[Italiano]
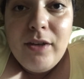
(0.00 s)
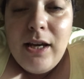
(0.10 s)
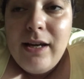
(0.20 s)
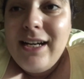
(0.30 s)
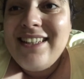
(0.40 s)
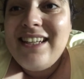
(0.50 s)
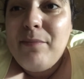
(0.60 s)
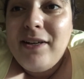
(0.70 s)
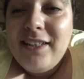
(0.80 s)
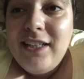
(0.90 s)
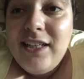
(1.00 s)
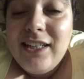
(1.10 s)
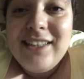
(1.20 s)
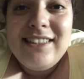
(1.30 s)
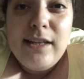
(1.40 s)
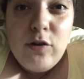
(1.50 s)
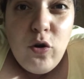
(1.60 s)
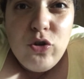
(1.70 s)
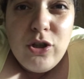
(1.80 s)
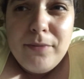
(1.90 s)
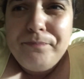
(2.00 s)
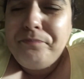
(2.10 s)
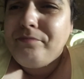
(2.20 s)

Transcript: grazie alla panchina, grazie alla rosa